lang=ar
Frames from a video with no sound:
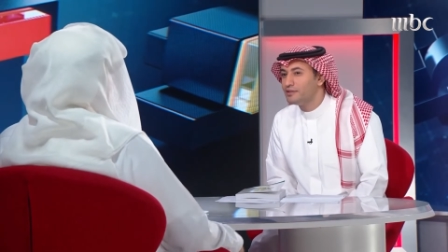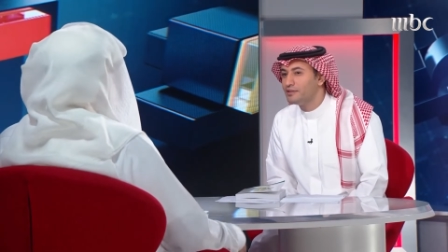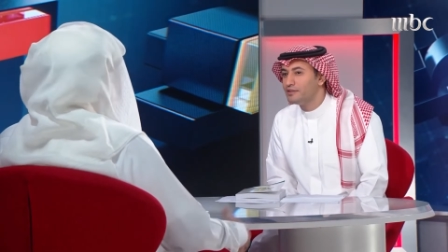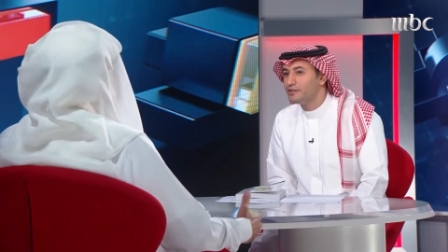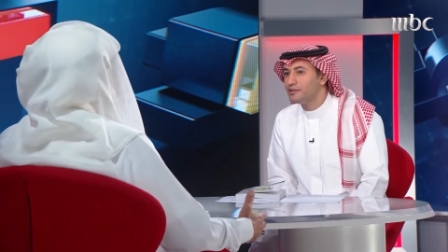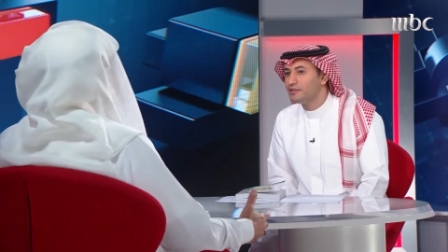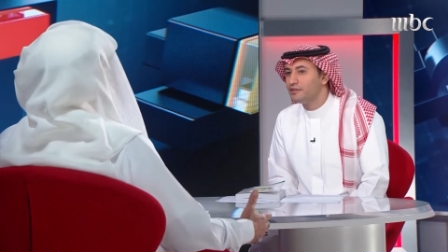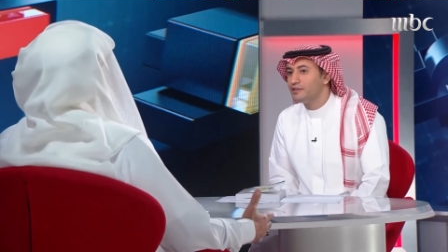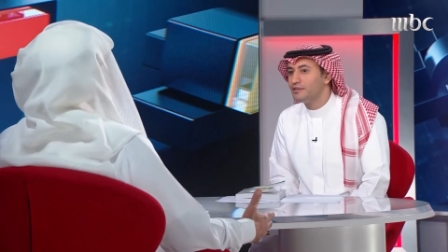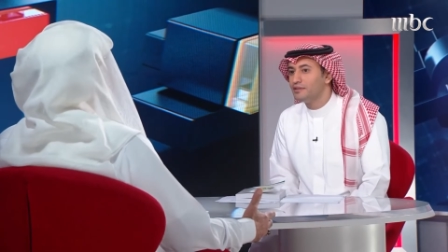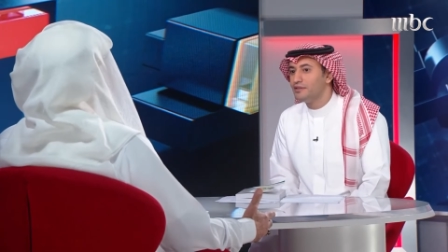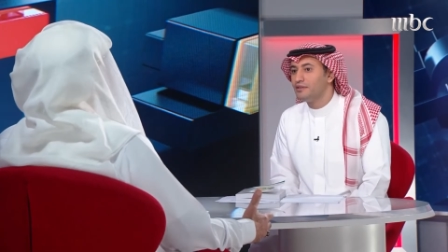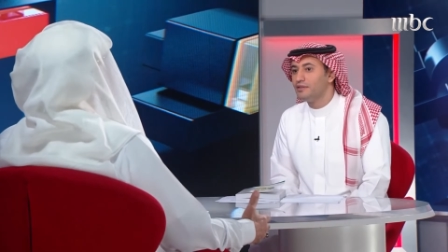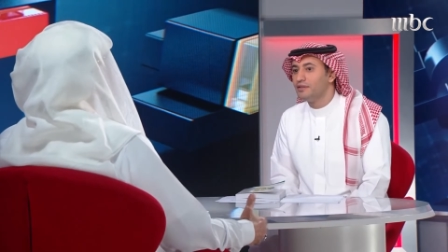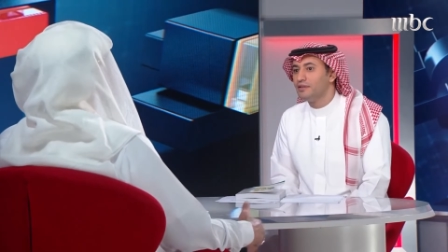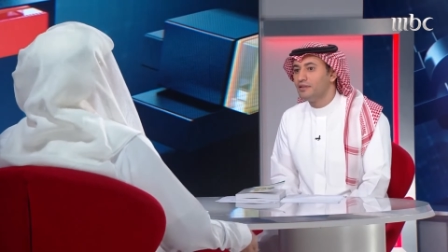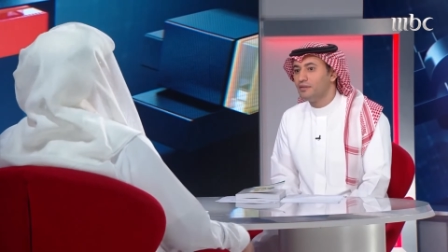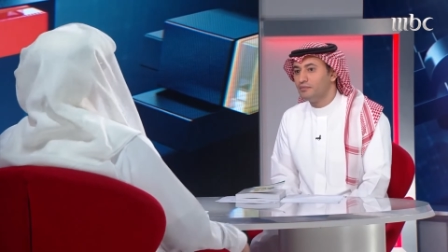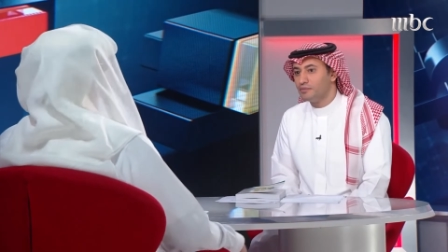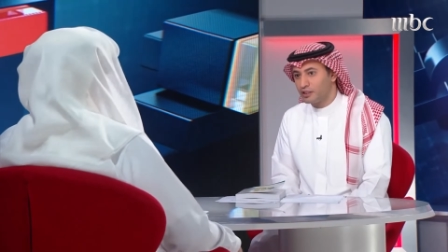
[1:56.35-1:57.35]
كانت
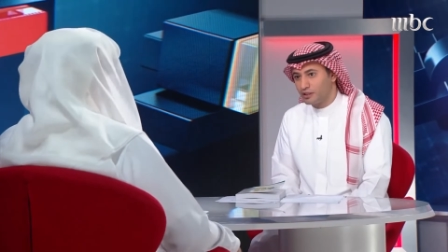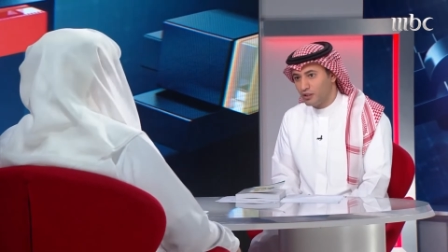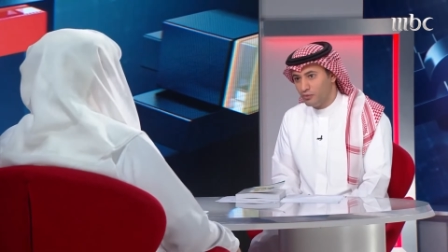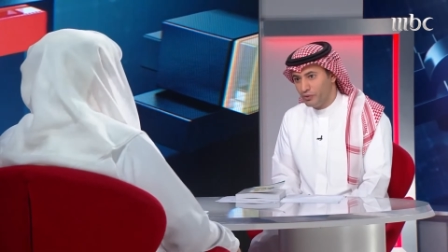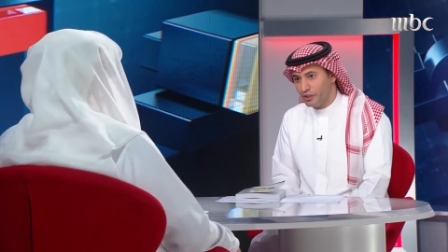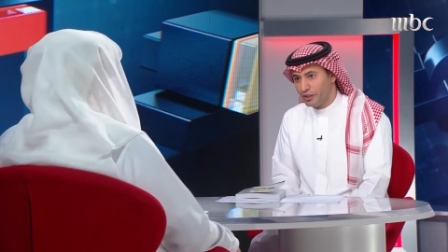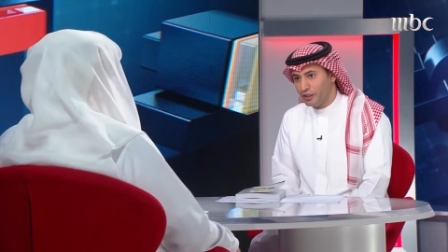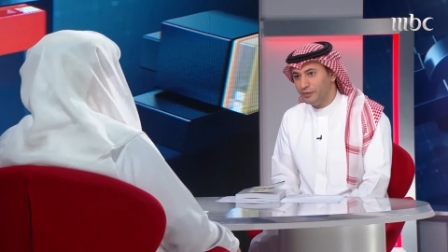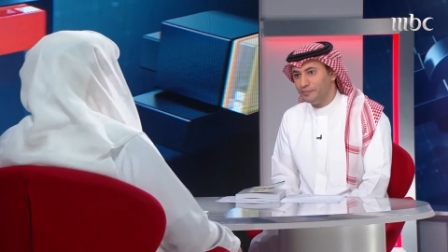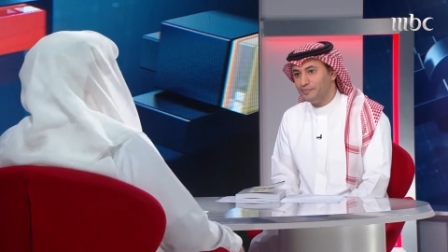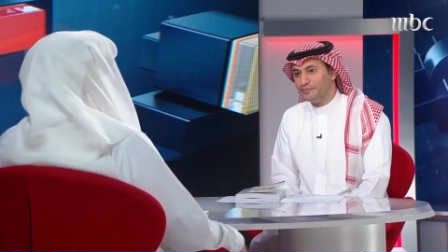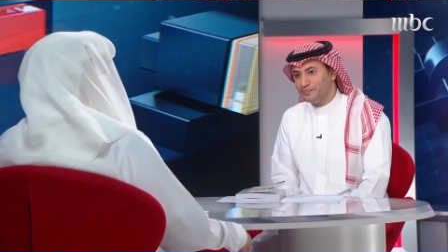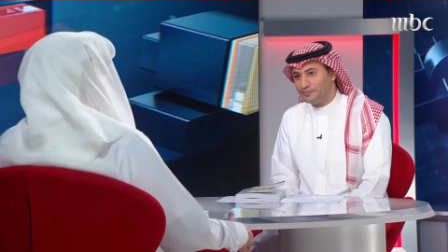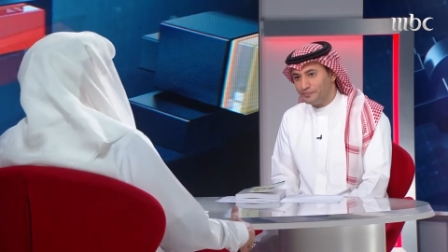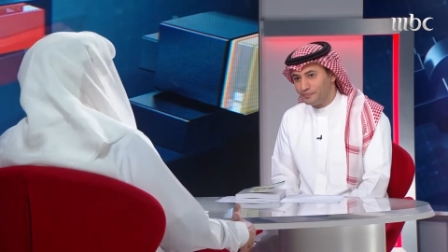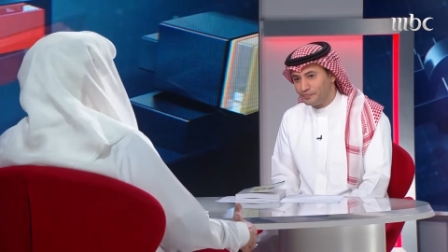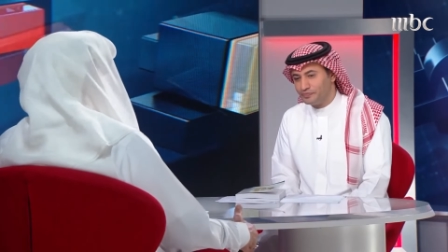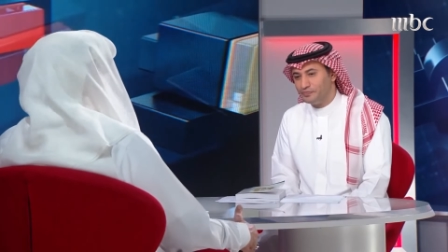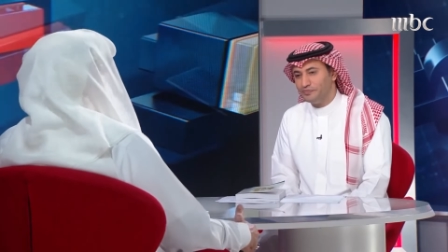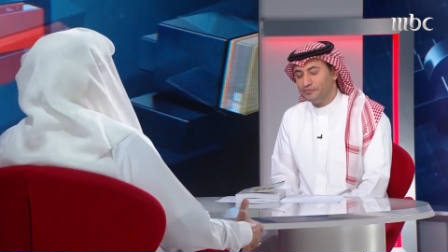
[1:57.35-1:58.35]
متطوره متطوره
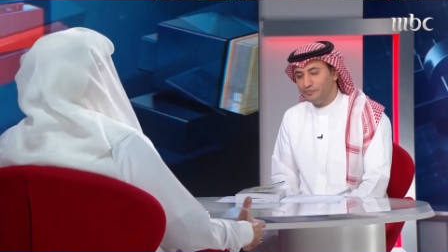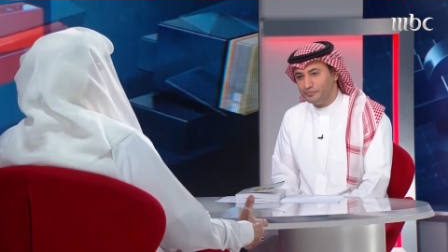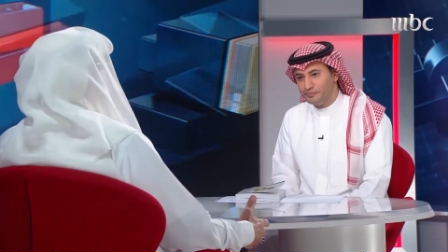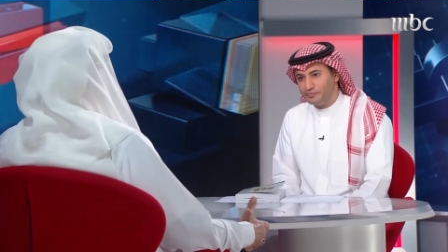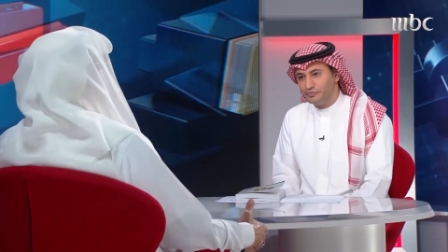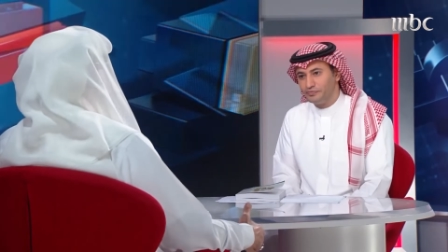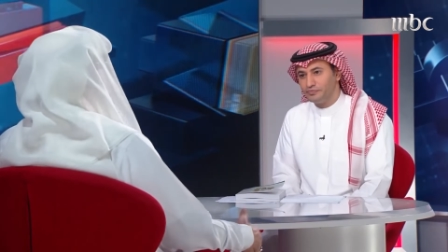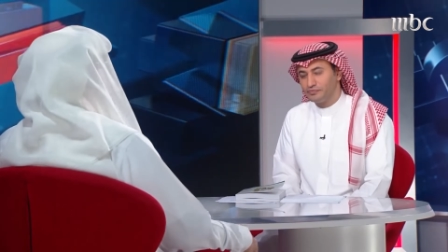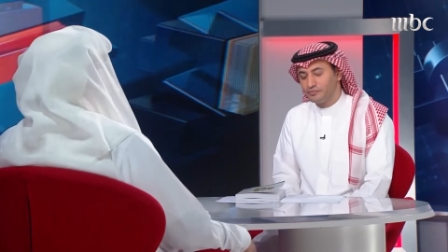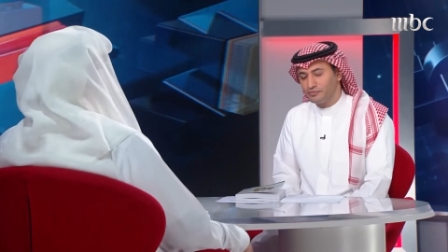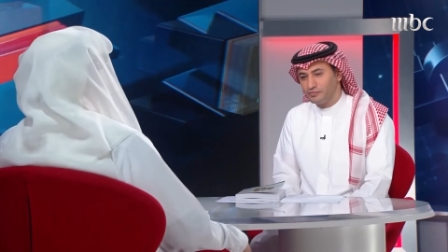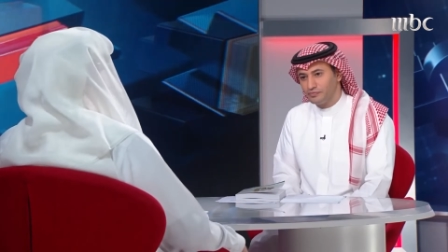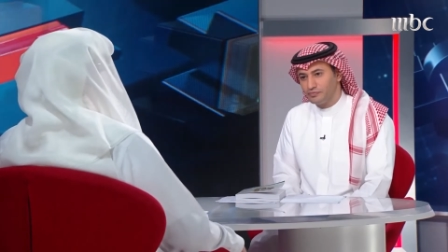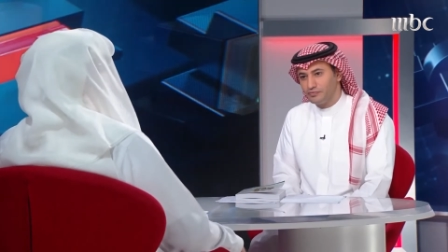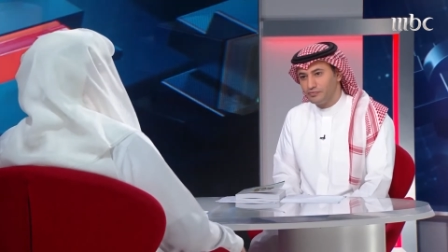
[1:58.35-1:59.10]
متطوره وفرق